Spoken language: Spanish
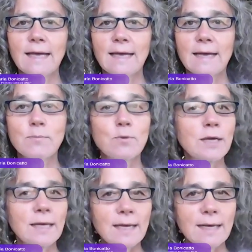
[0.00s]
que es muy
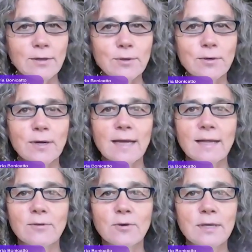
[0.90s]
inquieto,
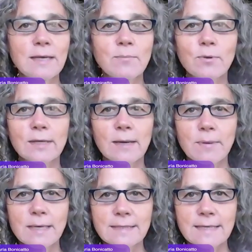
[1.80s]
que todo el tiempo está
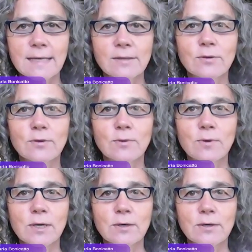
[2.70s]
pensando,
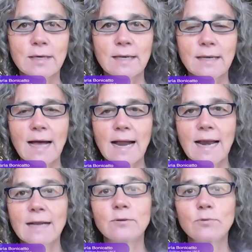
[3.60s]
bueno, y a
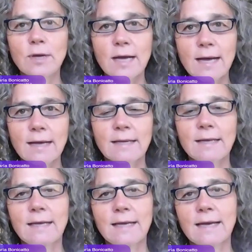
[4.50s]
la altura
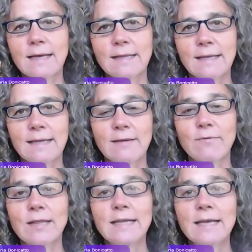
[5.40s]
y este,
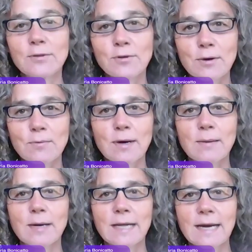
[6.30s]
defendiendo de
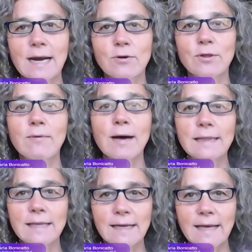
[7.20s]
alguna manera los
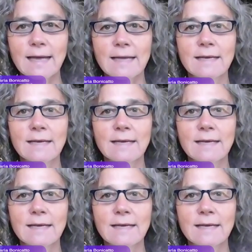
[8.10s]
debates que